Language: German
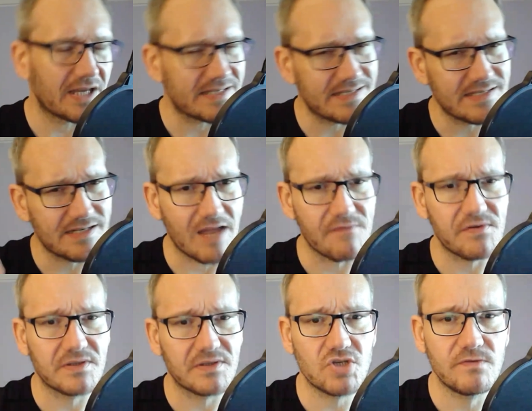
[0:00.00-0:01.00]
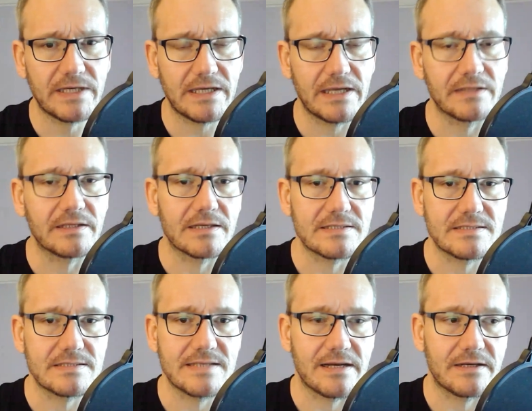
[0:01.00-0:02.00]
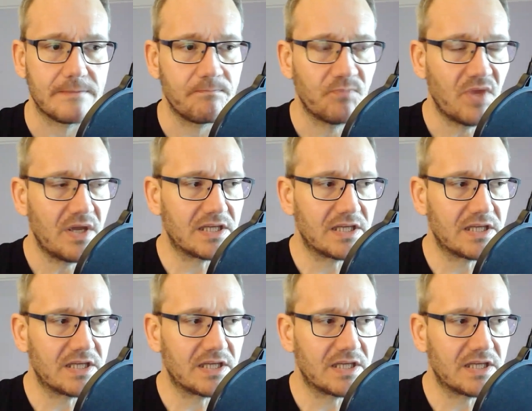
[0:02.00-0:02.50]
Und das ist halt einfach das Schwierige an der ganzen Sache.